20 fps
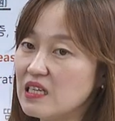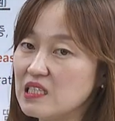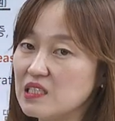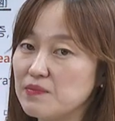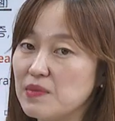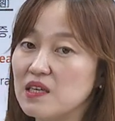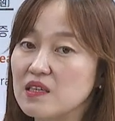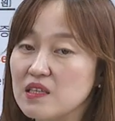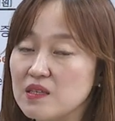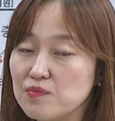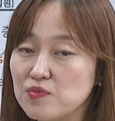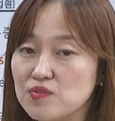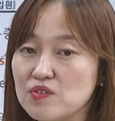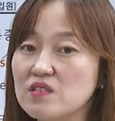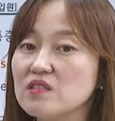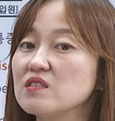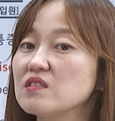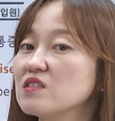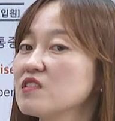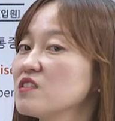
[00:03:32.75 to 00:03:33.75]
하지만
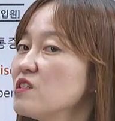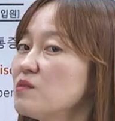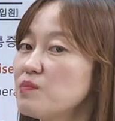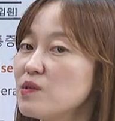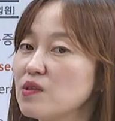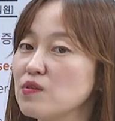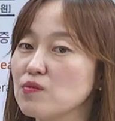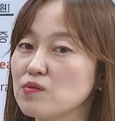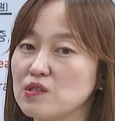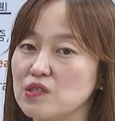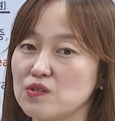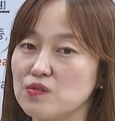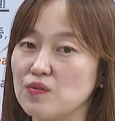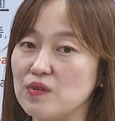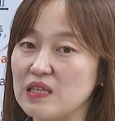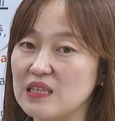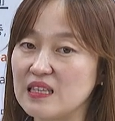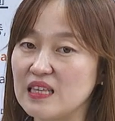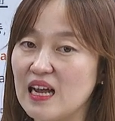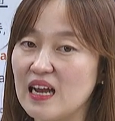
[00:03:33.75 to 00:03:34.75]
이분은 응급기록지도
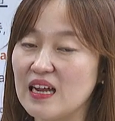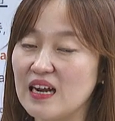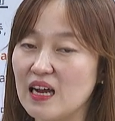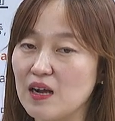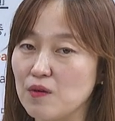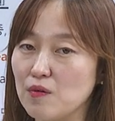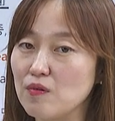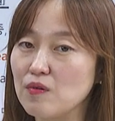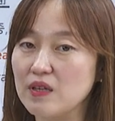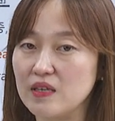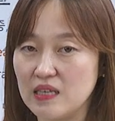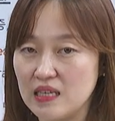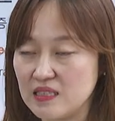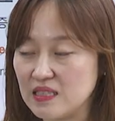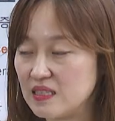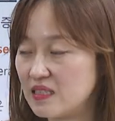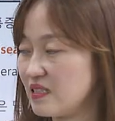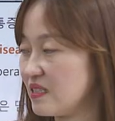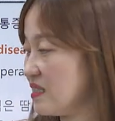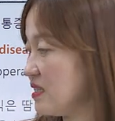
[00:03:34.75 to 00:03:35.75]
있다라고
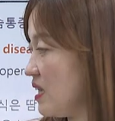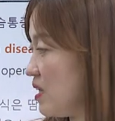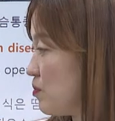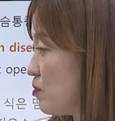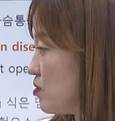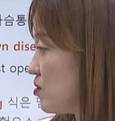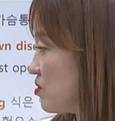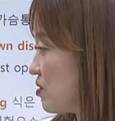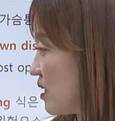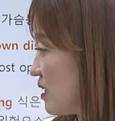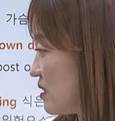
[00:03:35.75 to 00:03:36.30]
예측을 해볼 수가